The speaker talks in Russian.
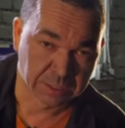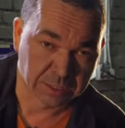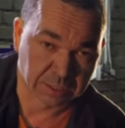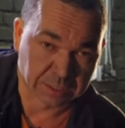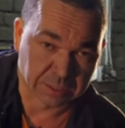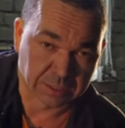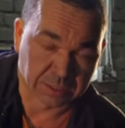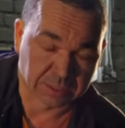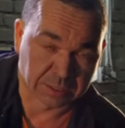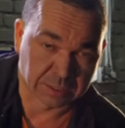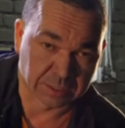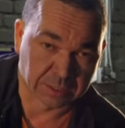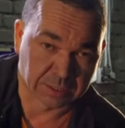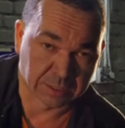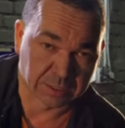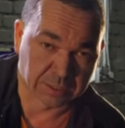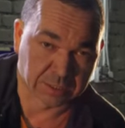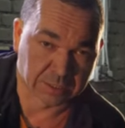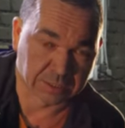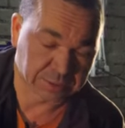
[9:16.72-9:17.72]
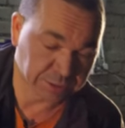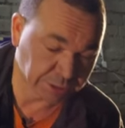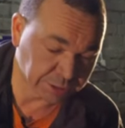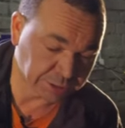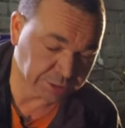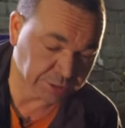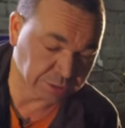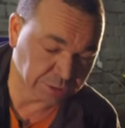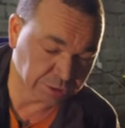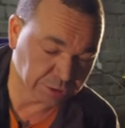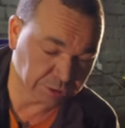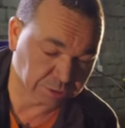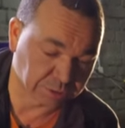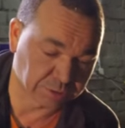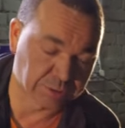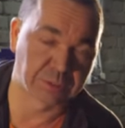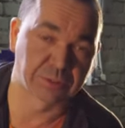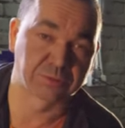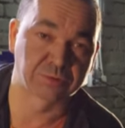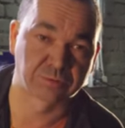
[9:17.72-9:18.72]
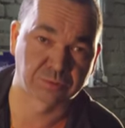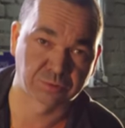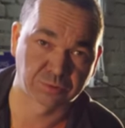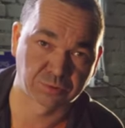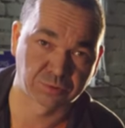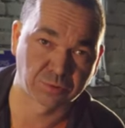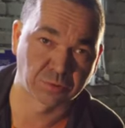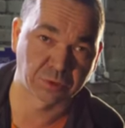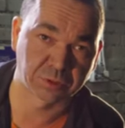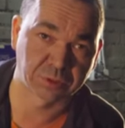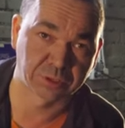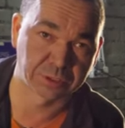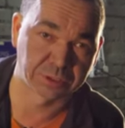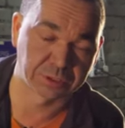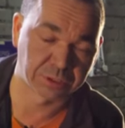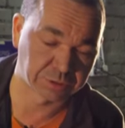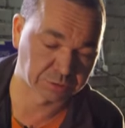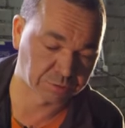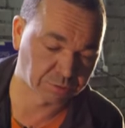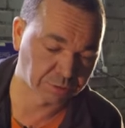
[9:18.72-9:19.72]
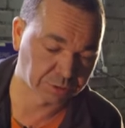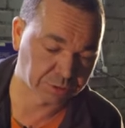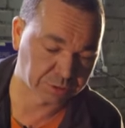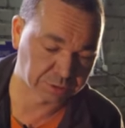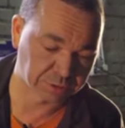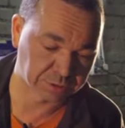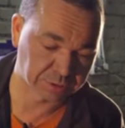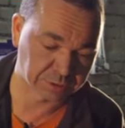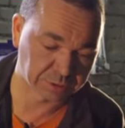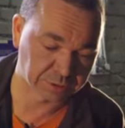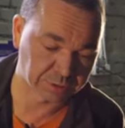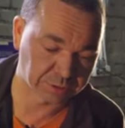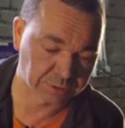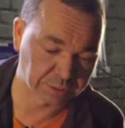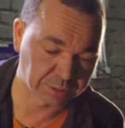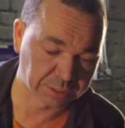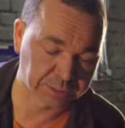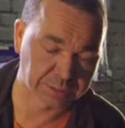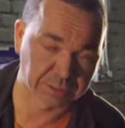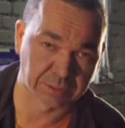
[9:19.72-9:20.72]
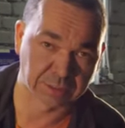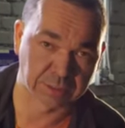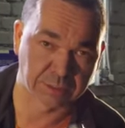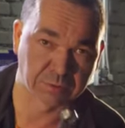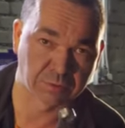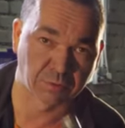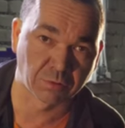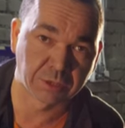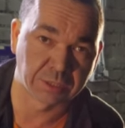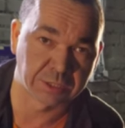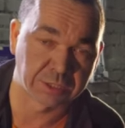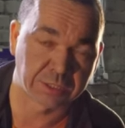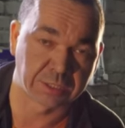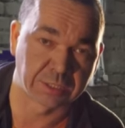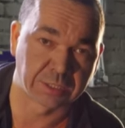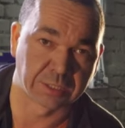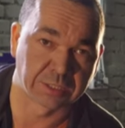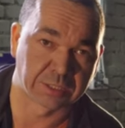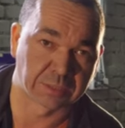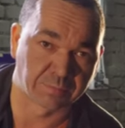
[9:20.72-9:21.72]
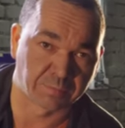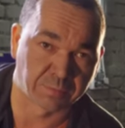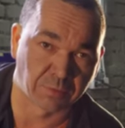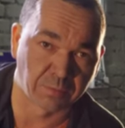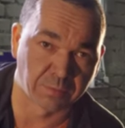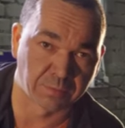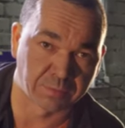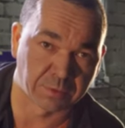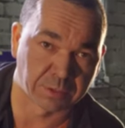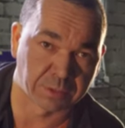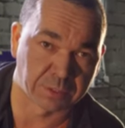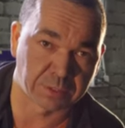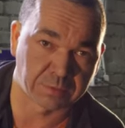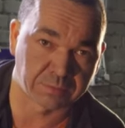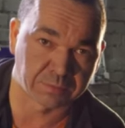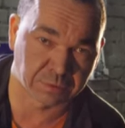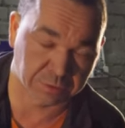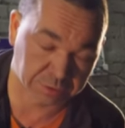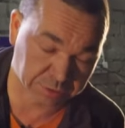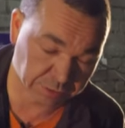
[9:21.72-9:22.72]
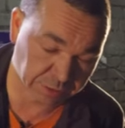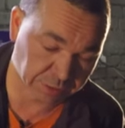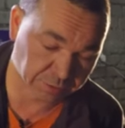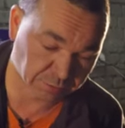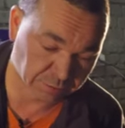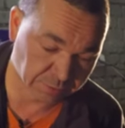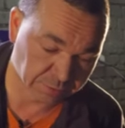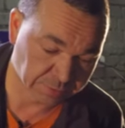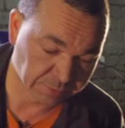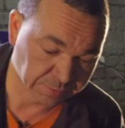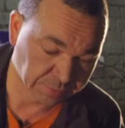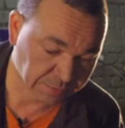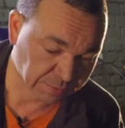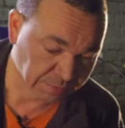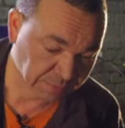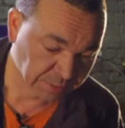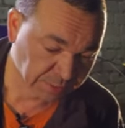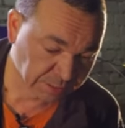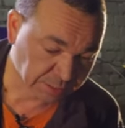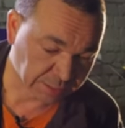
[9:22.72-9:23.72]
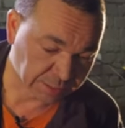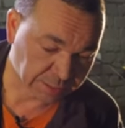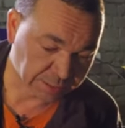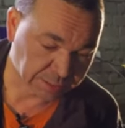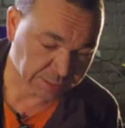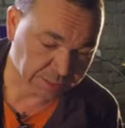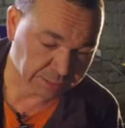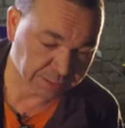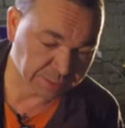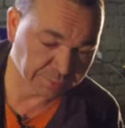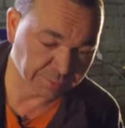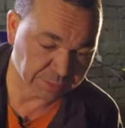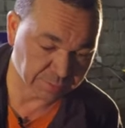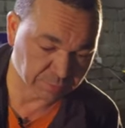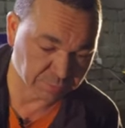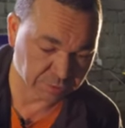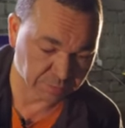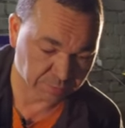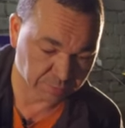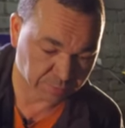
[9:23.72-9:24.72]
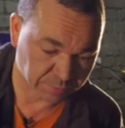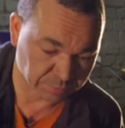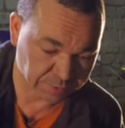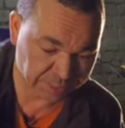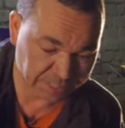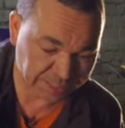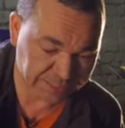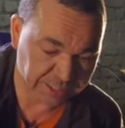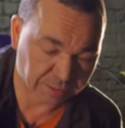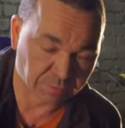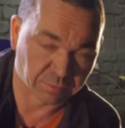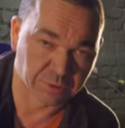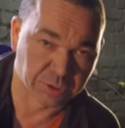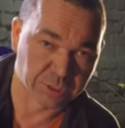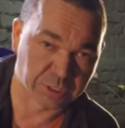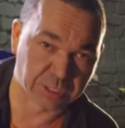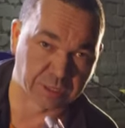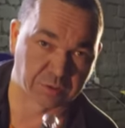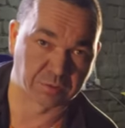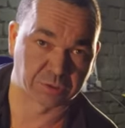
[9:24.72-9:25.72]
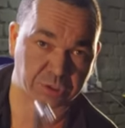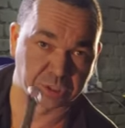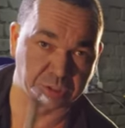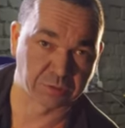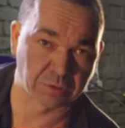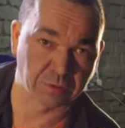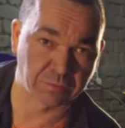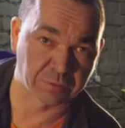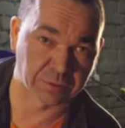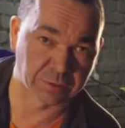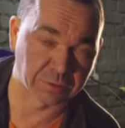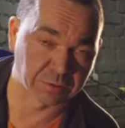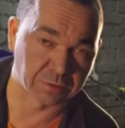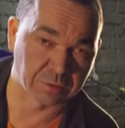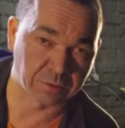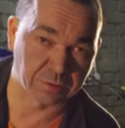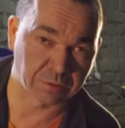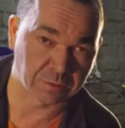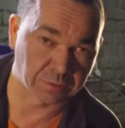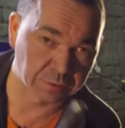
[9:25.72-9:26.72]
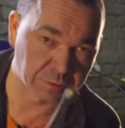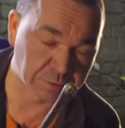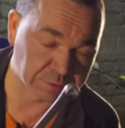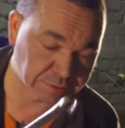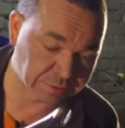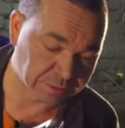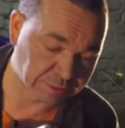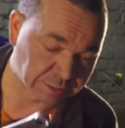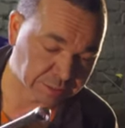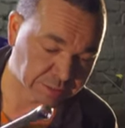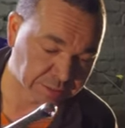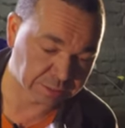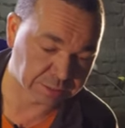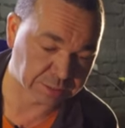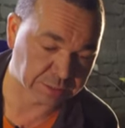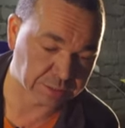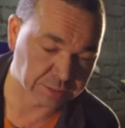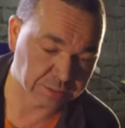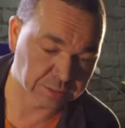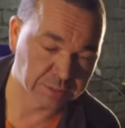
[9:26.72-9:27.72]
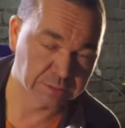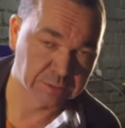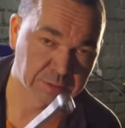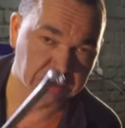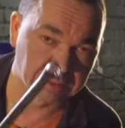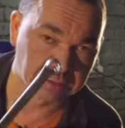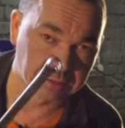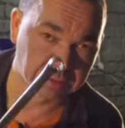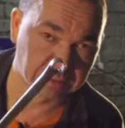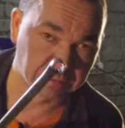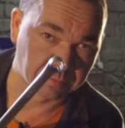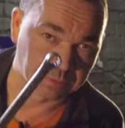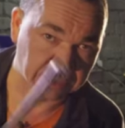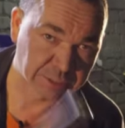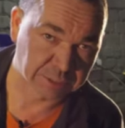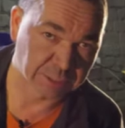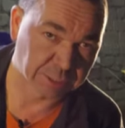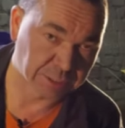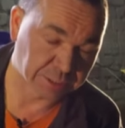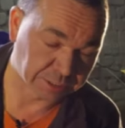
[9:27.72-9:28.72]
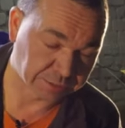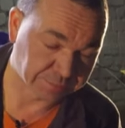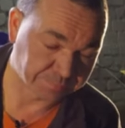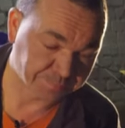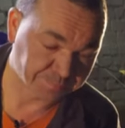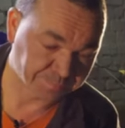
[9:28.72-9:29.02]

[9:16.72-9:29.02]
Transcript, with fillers: 10 а, тысяч или 40 тысяч. То есть а, это ролики, это помпа и все остальное. А, ремень будем, хотя он и хороший новый, но он не от этой модельки.